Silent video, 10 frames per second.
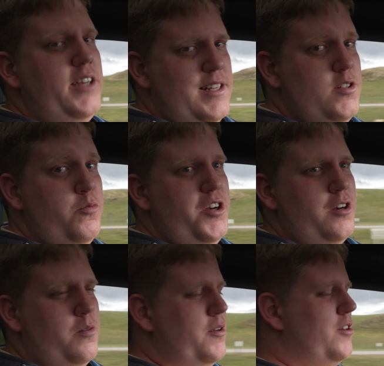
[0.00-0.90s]
den
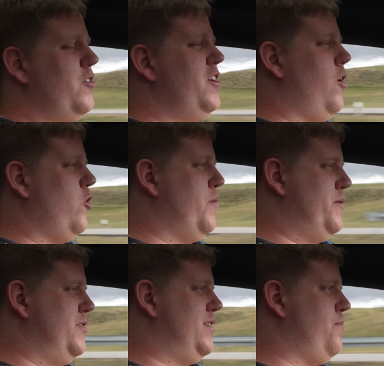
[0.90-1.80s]
simulieren wir natürlich auch
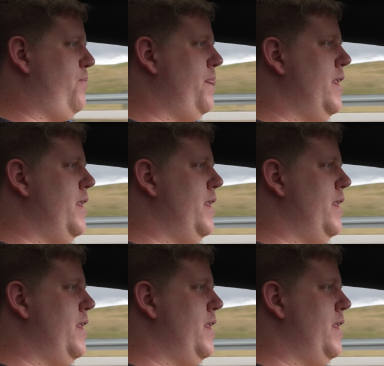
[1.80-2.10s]
nochmal zusammen.